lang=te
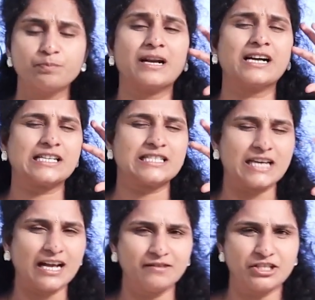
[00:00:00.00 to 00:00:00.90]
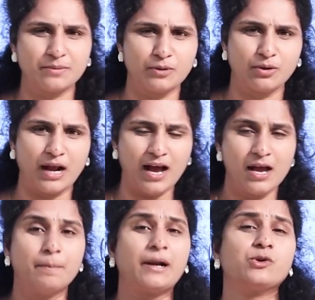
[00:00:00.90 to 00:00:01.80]
మన కష్టాల విషయంలోనా
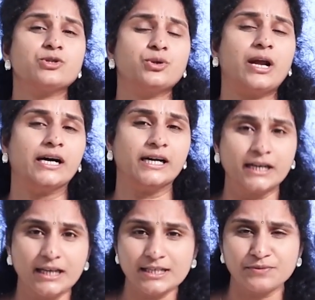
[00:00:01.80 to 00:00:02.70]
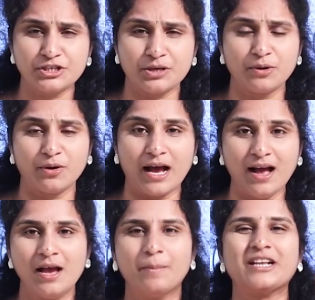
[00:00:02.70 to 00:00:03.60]
మనకు వస్తున్న హర్డిల్స్ విషయంలోనా
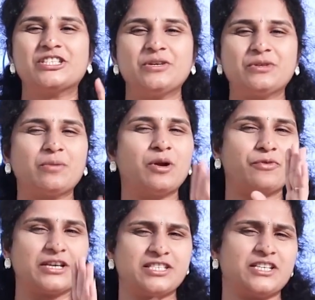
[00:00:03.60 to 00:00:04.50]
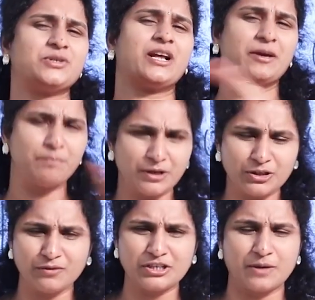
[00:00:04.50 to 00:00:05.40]
మన జీవితంలో ఫేస్ చేస్తున్న
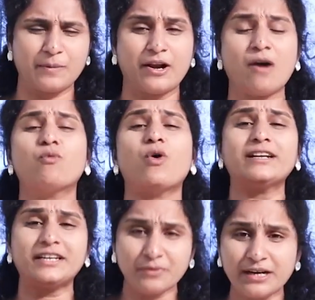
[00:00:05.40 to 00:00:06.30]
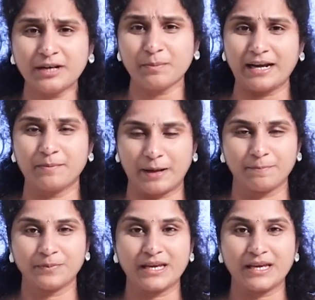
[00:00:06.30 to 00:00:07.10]
ఇబ్బందుల విషయంలోనా వాట్ ఎవర్ ఇట్ మైట్ బి